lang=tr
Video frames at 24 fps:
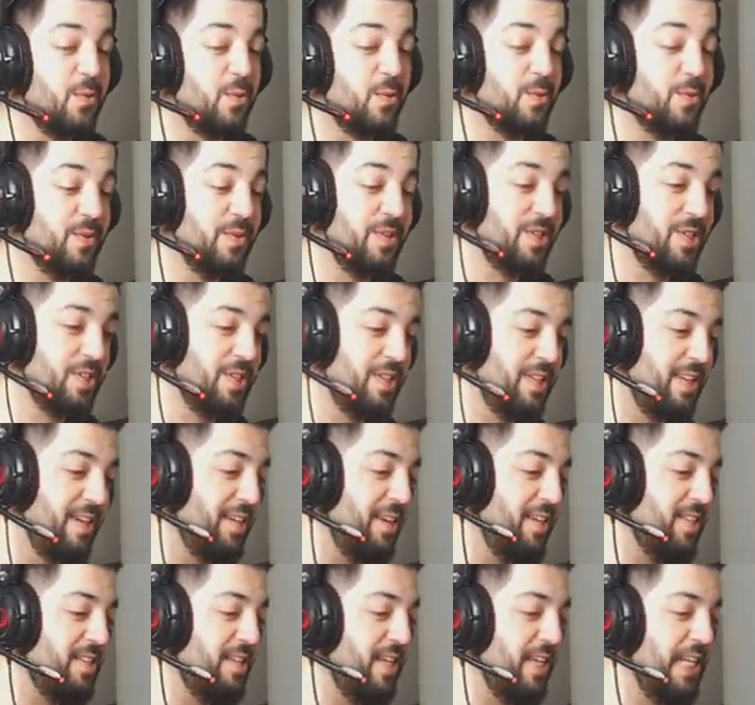Onun dışında
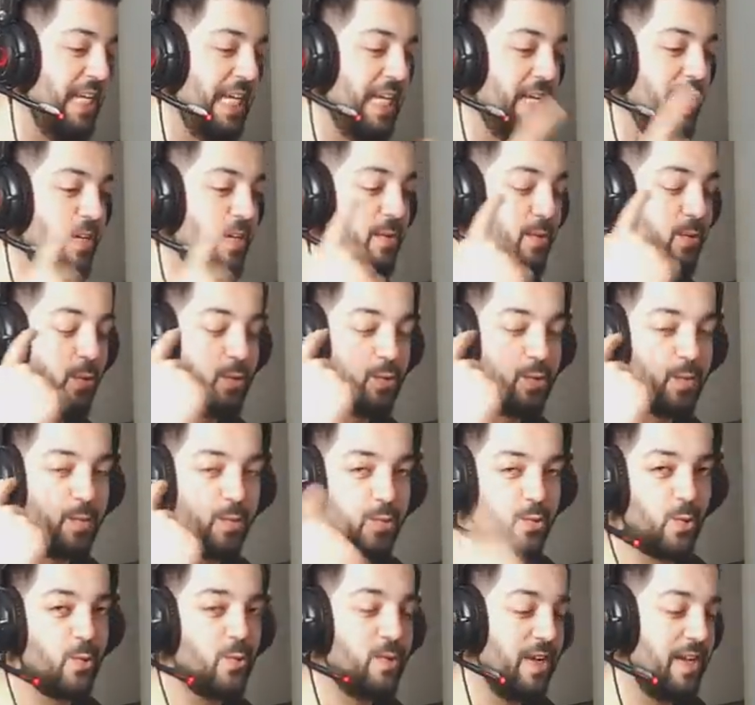arkadaşlar gözüm
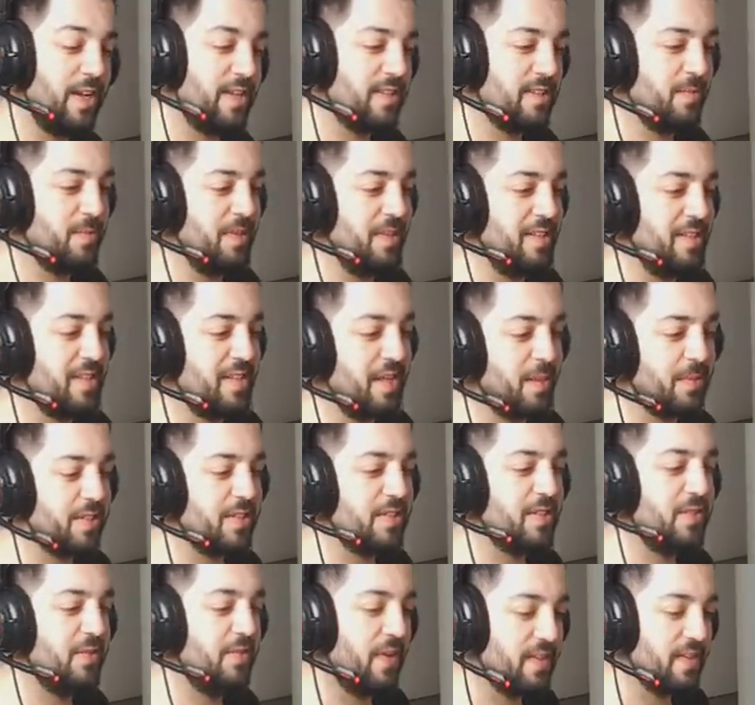çok rahatsız bilgisayar
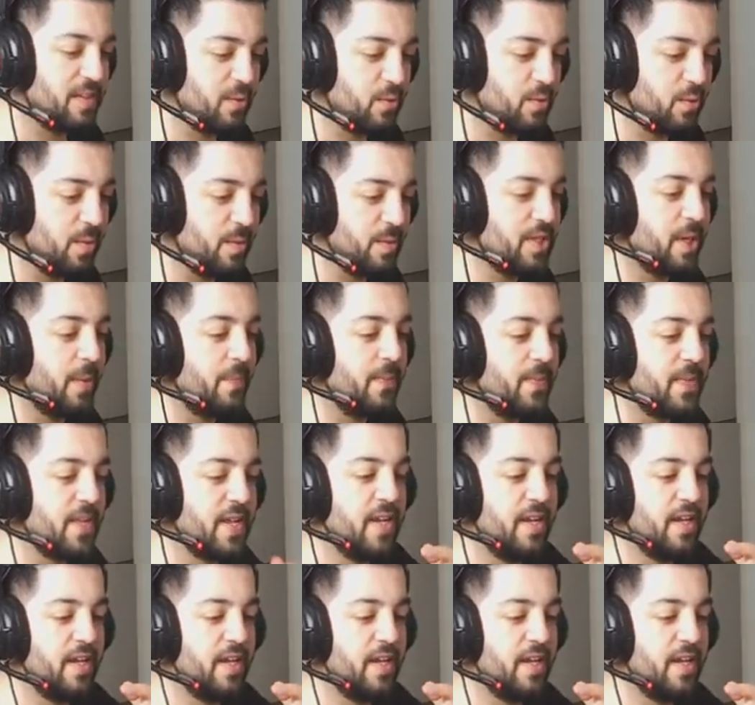başında fazla duramayacağım.